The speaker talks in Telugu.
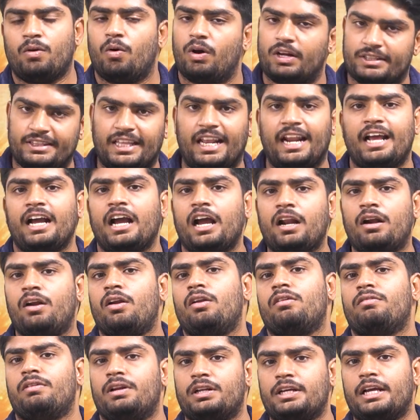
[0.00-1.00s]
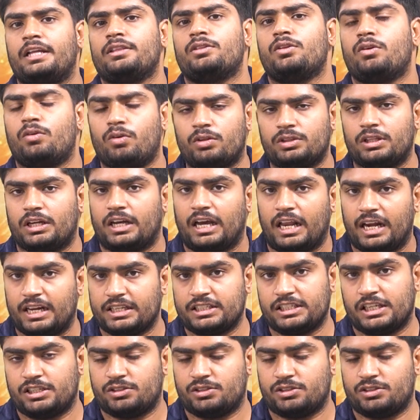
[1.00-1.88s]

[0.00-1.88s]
ఒక తెలంగాణలో వరకు ఎంతో కొంత కలెక్ట్